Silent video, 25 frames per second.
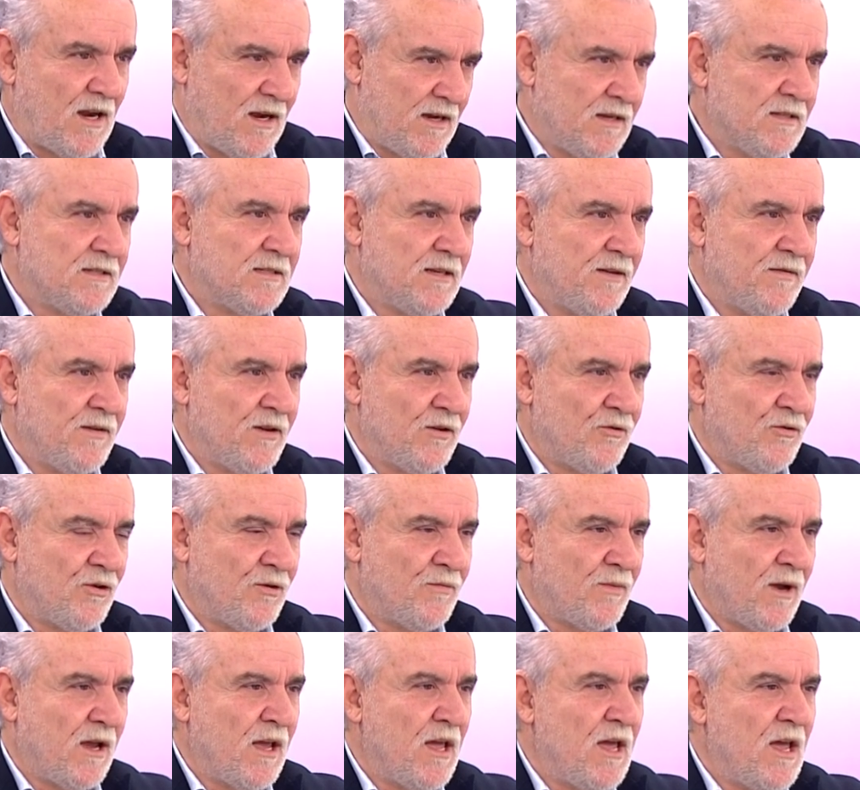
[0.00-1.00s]
Aynı seviyeyi
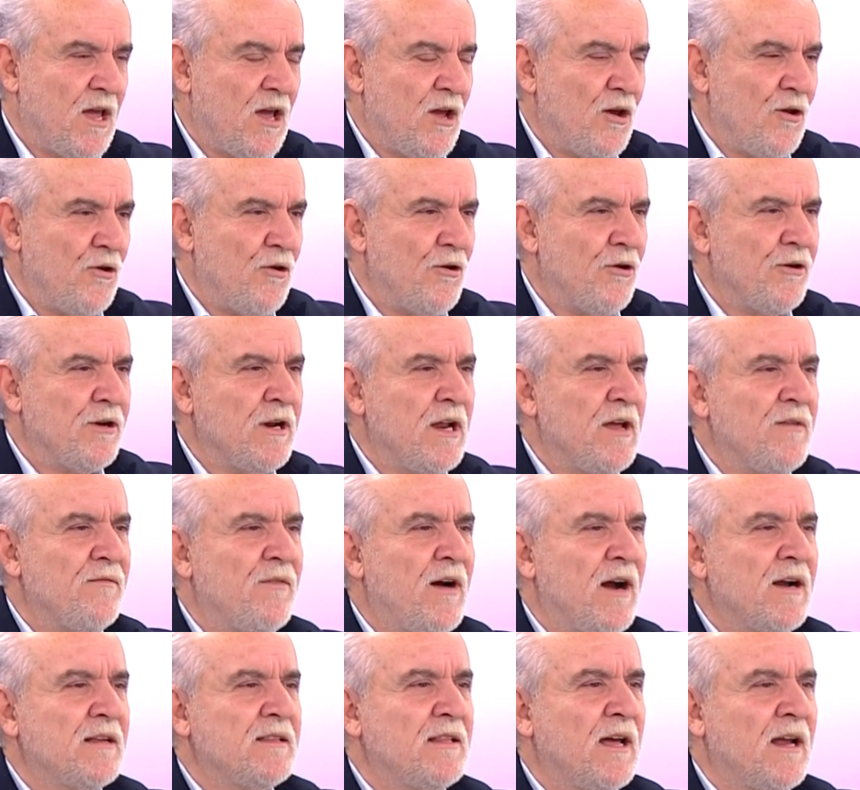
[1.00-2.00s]
korumak. Örneğin
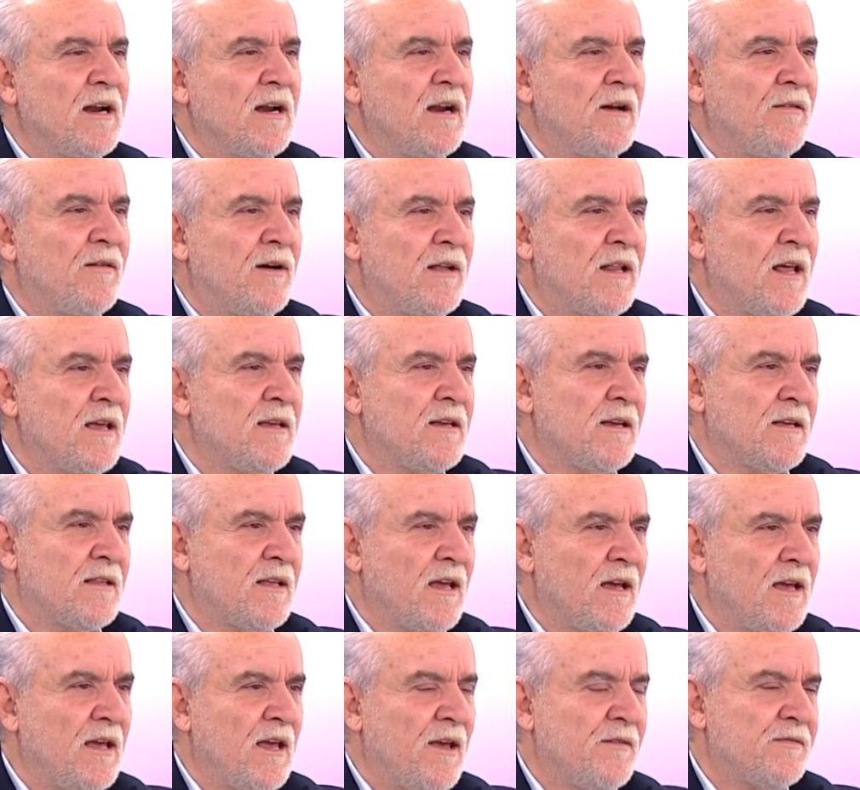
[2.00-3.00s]
Wagner'la
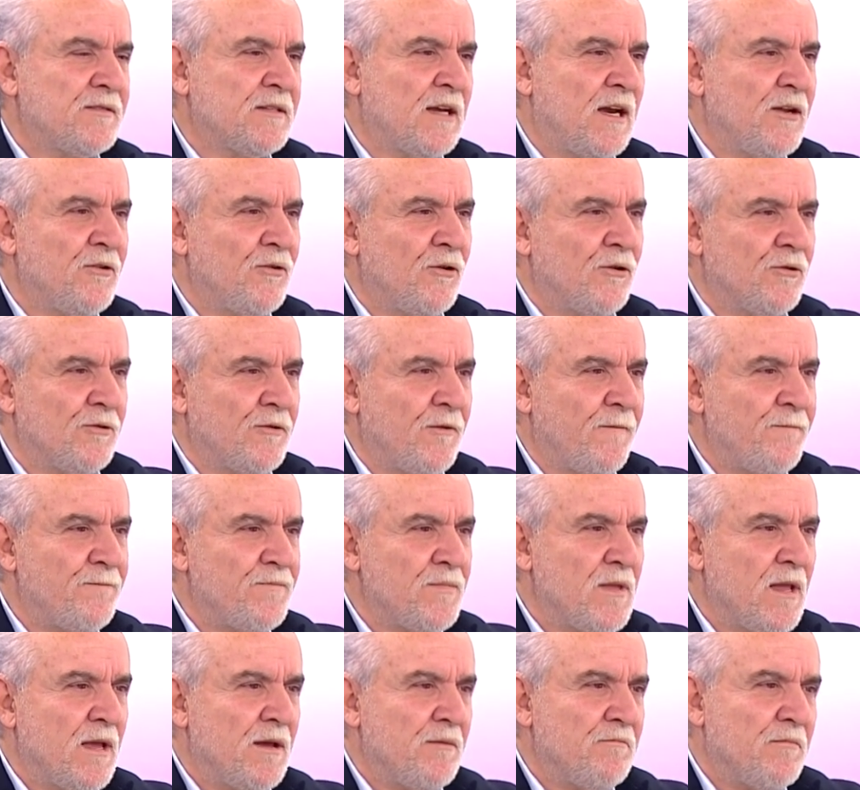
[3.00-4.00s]
Alanya'da efsane oldu.
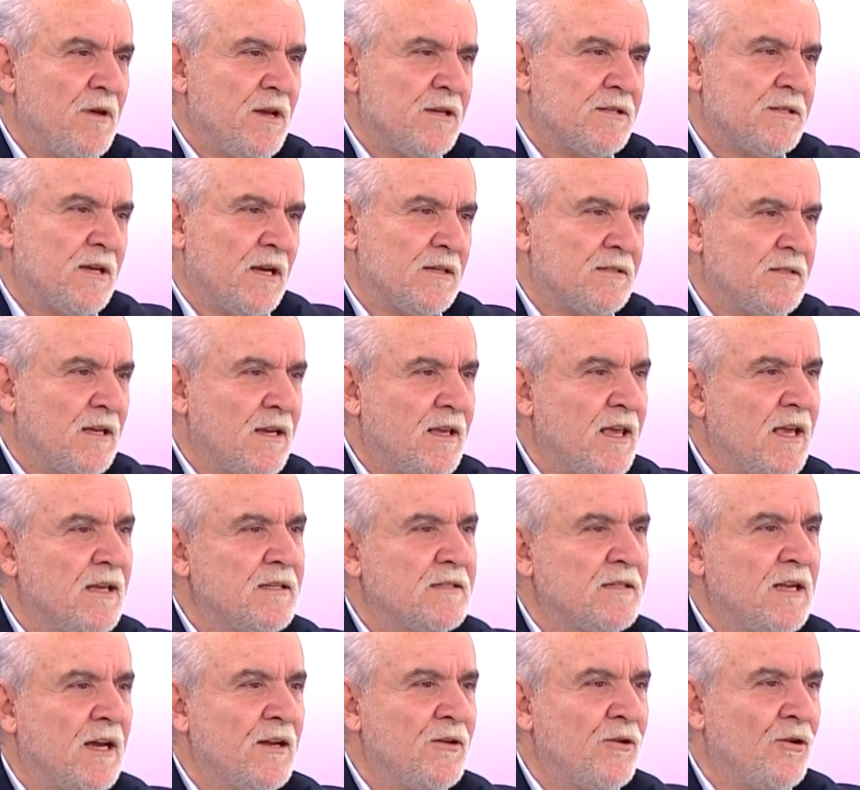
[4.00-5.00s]
Beşiktaş'ta evet.
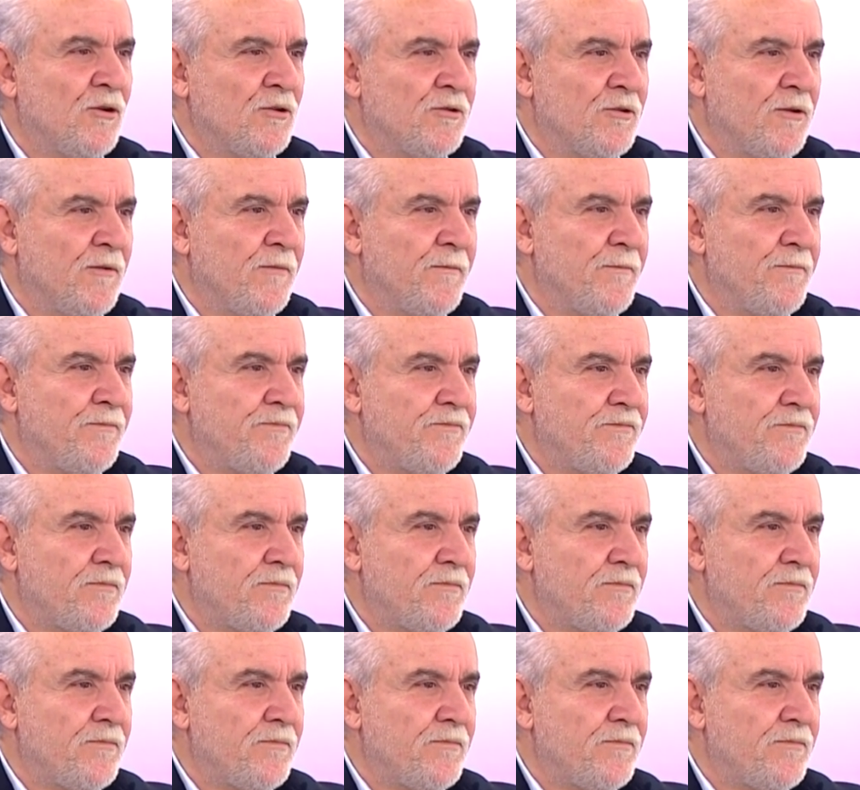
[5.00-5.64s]
kestane oldu.